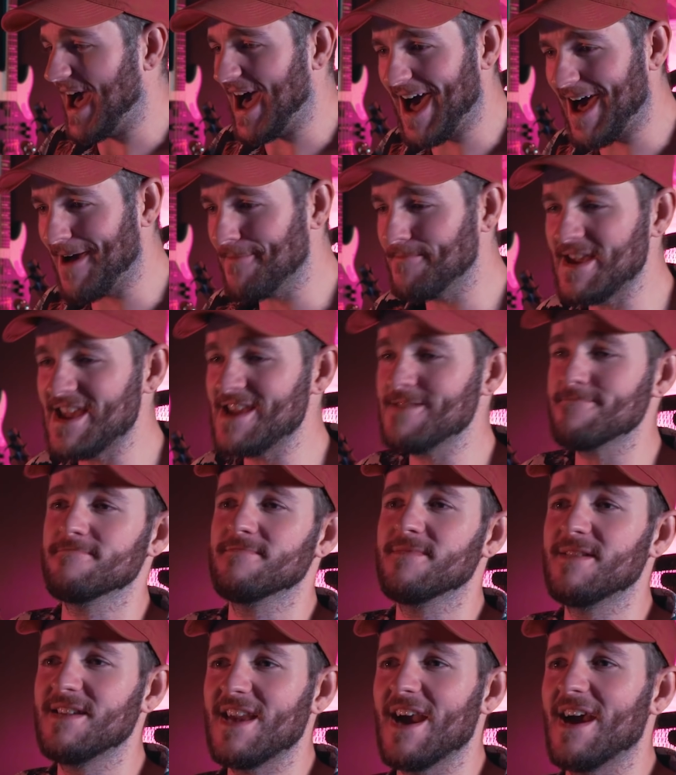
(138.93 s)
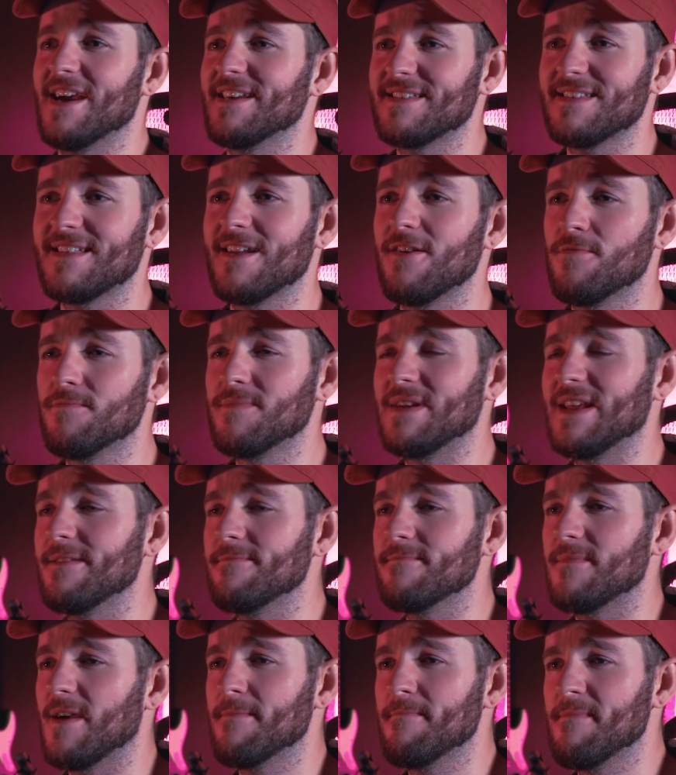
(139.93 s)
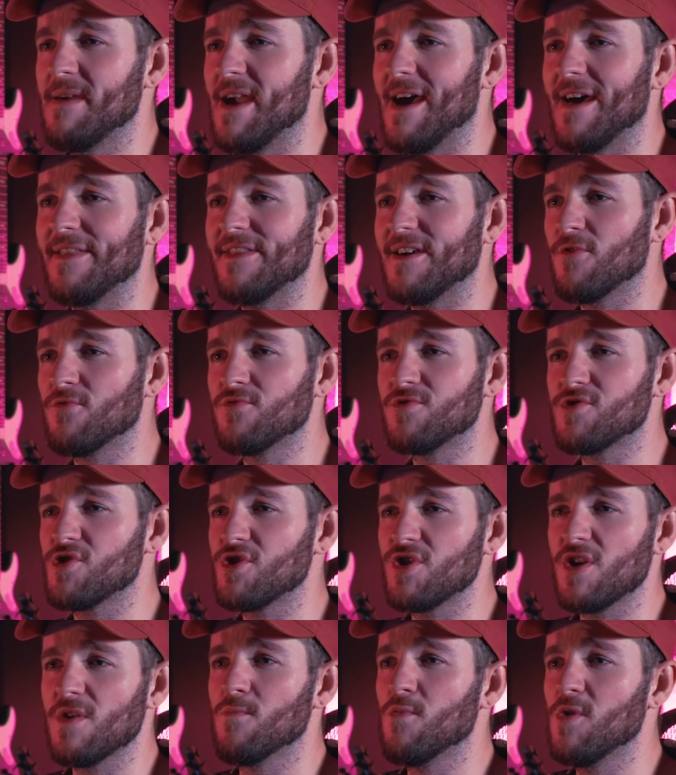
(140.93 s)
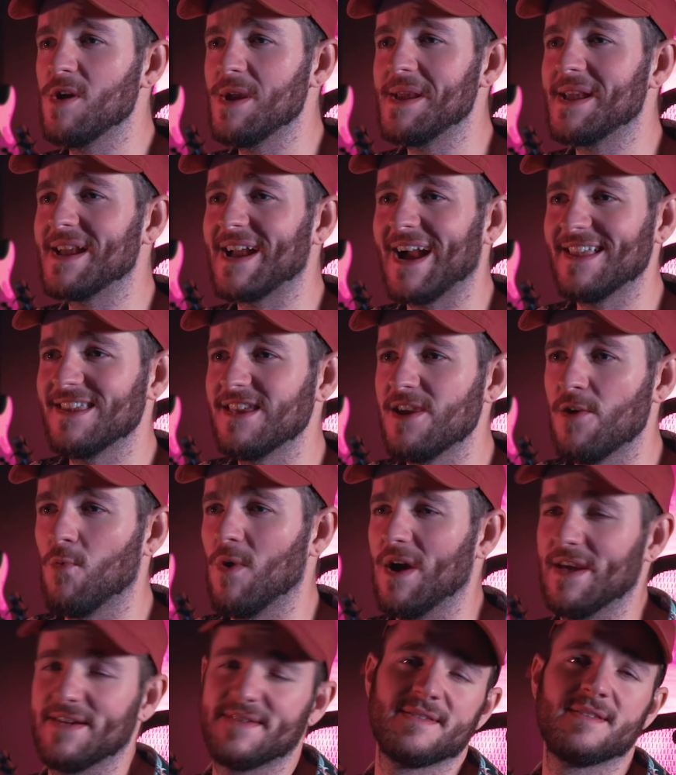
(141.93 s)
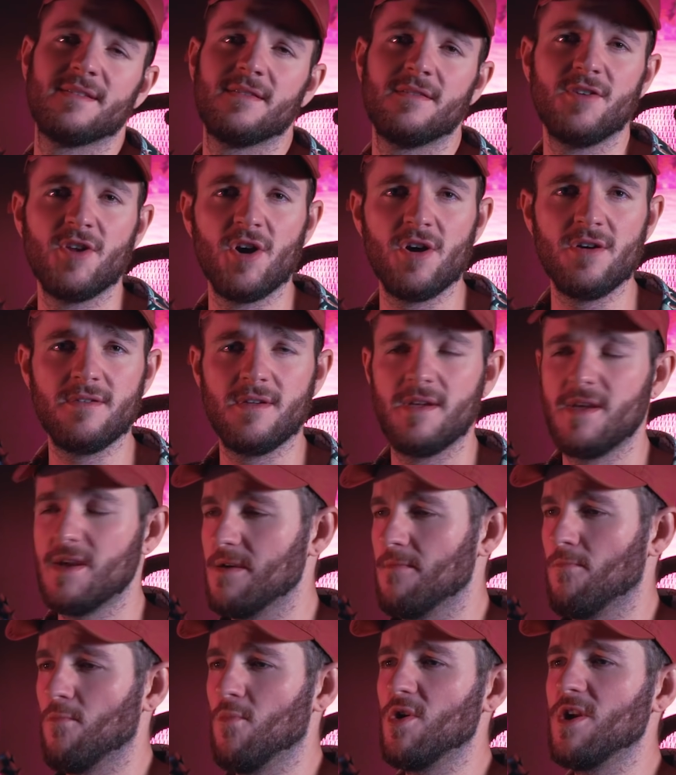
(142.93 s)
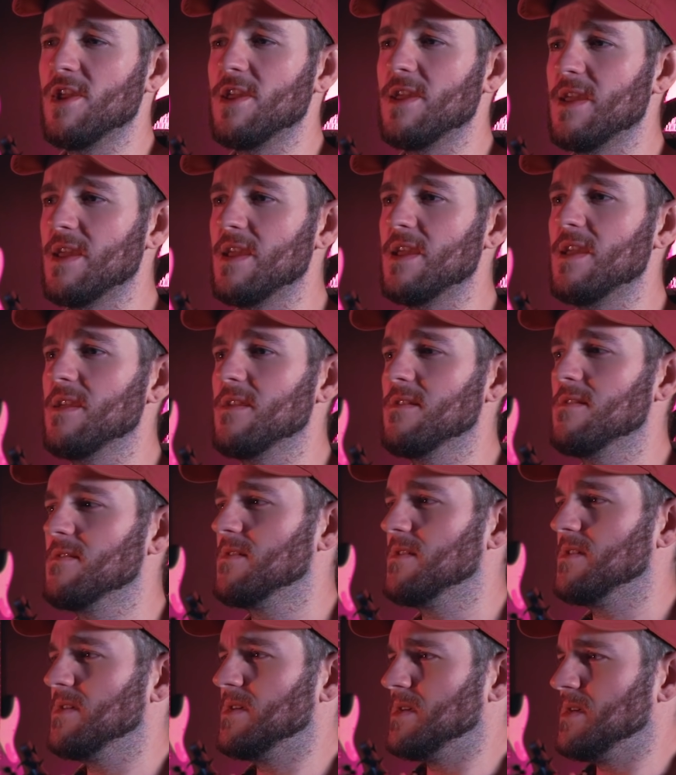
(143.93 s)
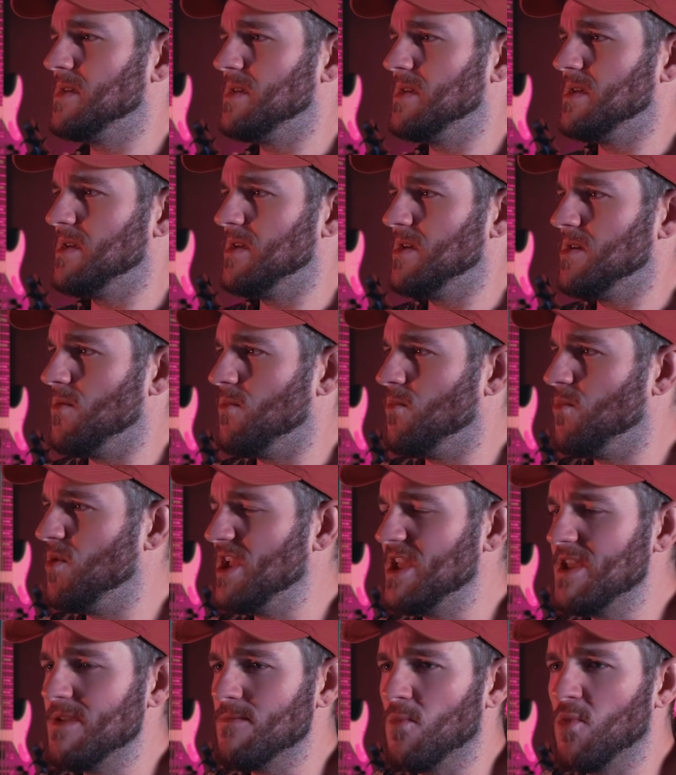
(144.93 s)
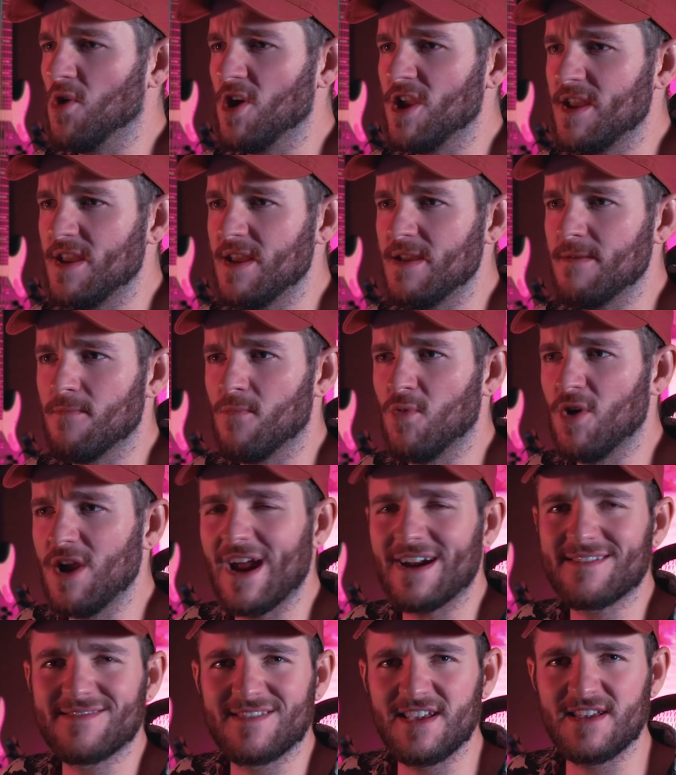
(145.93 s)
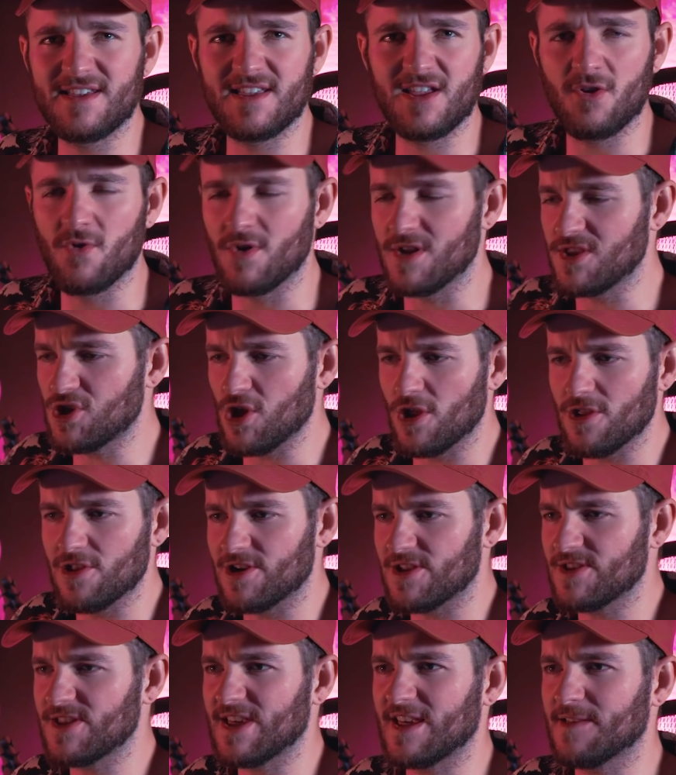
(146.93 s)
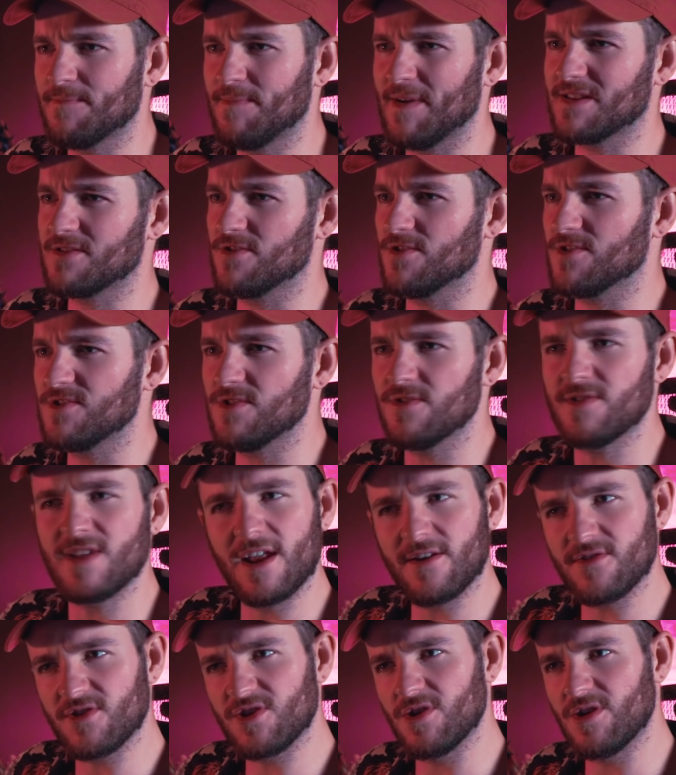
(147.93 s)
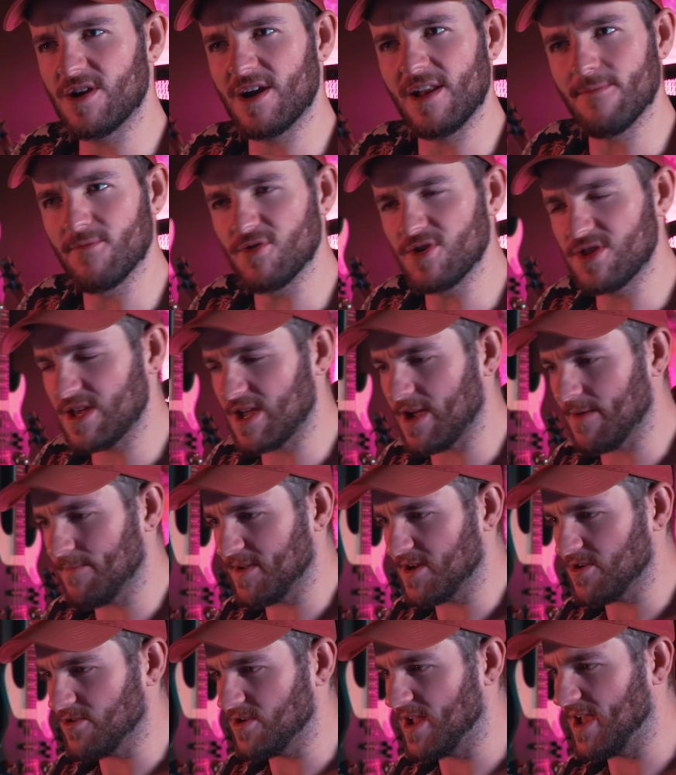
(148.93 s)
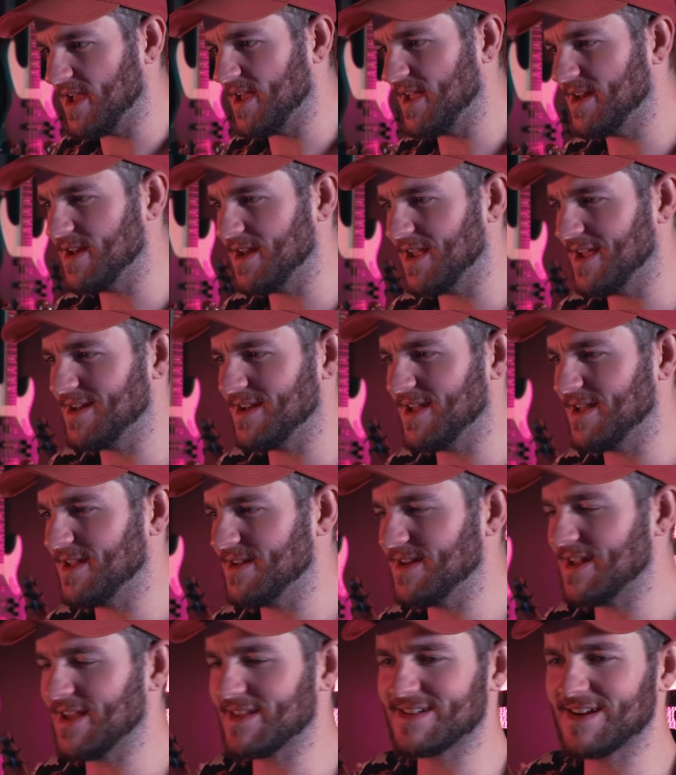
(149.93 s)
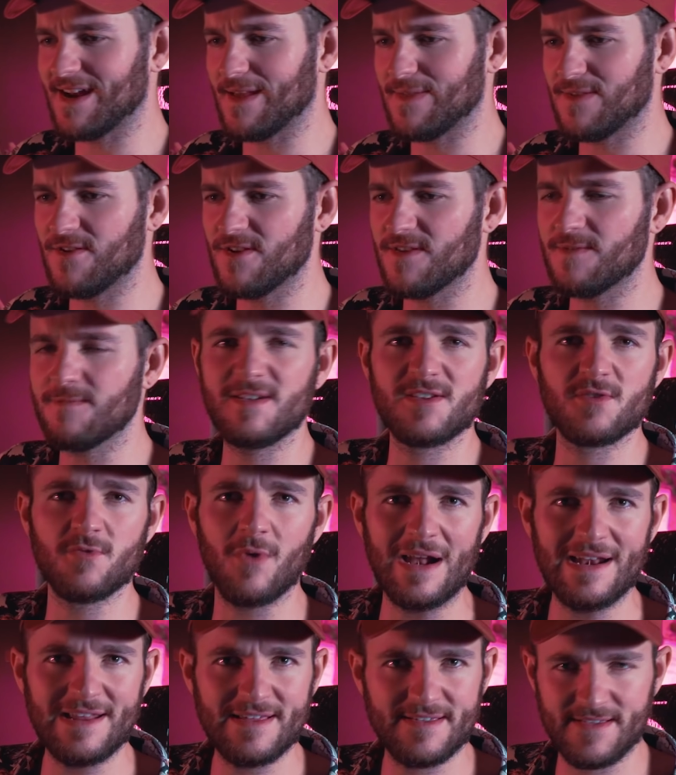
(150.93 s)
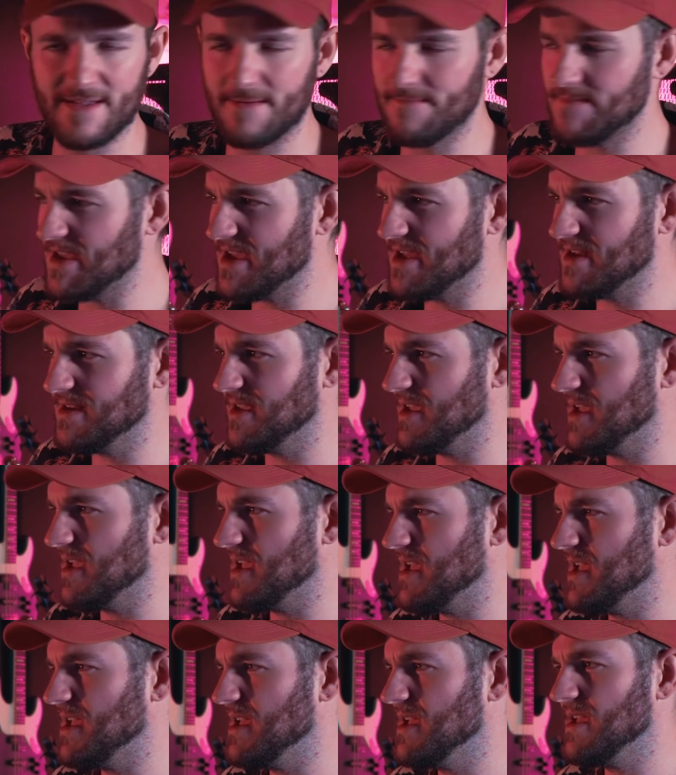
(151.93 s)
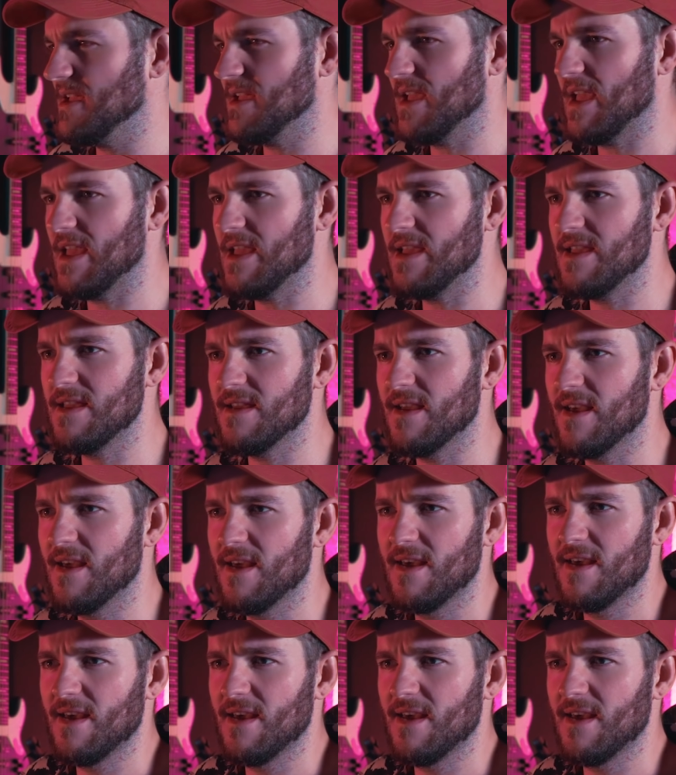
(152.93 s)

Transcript: a mí y a este hombre me ha dado un rollo muy Kanye West, ¿no? Muy muy, muy, muy artístico en todos los aspectos, ¿no? Ya no solo la música, pero en, las creaciones visuales también y,